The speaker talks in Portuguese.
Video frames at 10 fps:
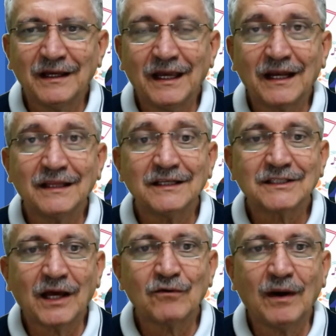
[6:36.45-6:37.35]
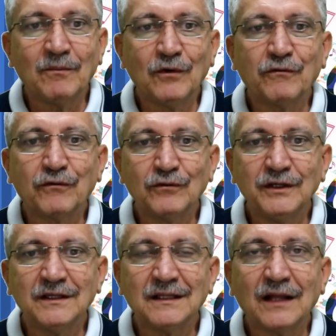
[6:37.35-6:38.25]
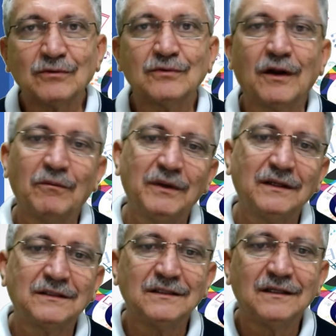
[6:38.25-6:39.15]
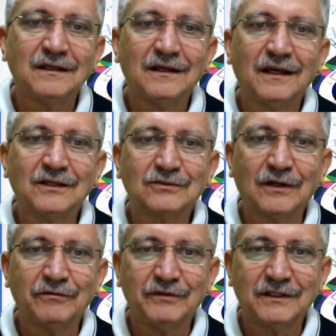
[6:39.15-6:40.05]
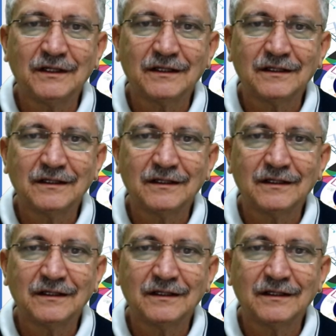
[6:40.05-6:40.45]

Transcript: era deixar o amor fluir naturalmente em sua vida.